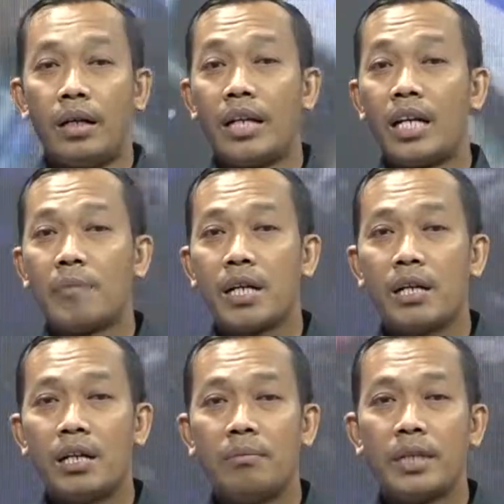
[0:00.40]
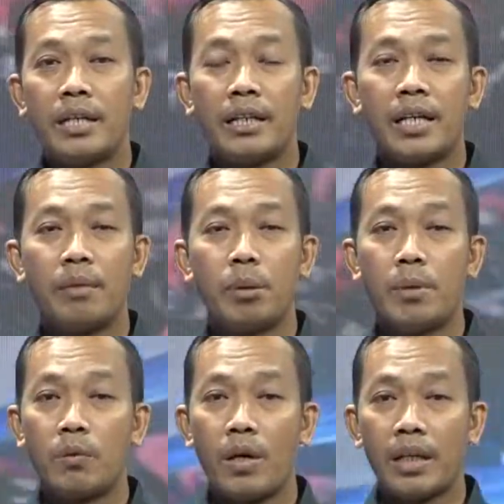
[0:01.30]
Dalam rangka meringankan
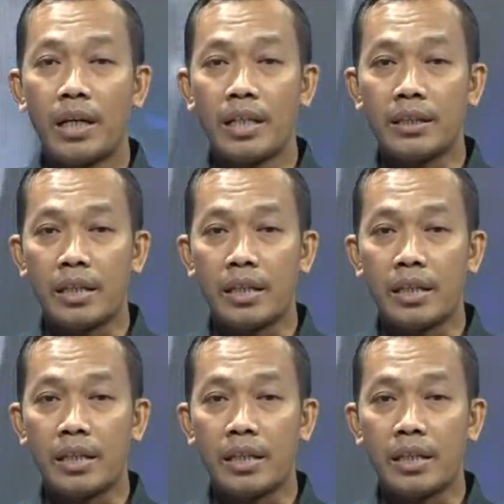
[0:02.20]
beban warga yang